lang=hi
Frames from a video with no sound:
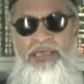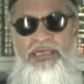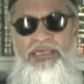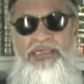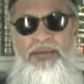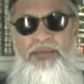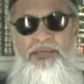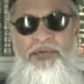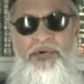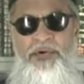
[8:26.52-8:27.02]
ये
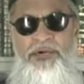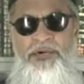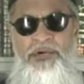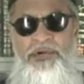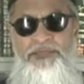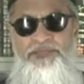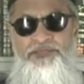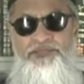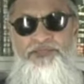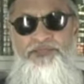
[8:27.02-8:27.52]
सब कुछ
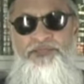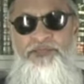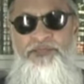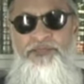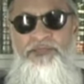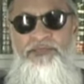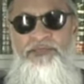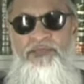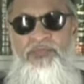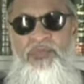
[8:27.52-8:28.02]

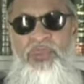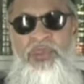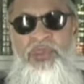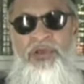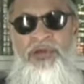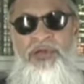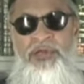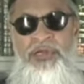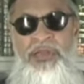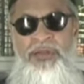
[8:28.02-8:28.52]

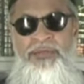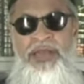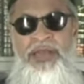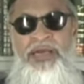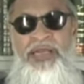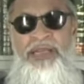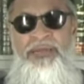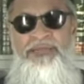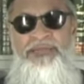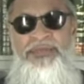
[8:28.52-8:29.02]
नबी
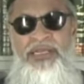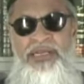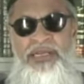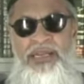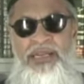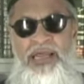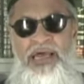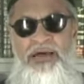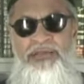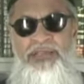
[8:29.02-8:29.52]
करीम
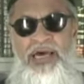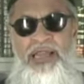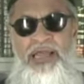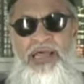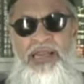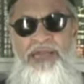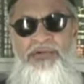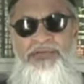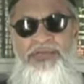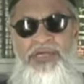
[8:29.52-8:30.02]
सल्लल्लाहु
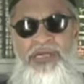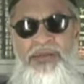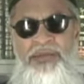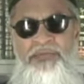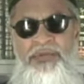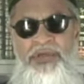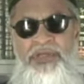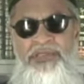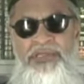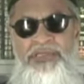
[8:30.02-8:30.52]
अलैहि
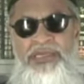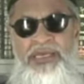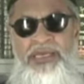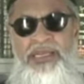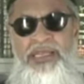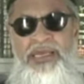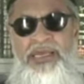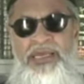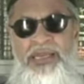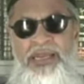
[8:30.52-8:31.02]
वसल्लम की
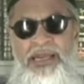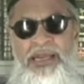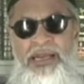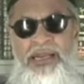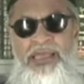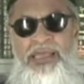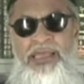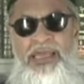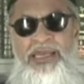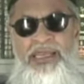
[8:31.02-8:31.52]
तसल्ली के,
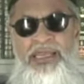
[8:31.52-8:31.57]
के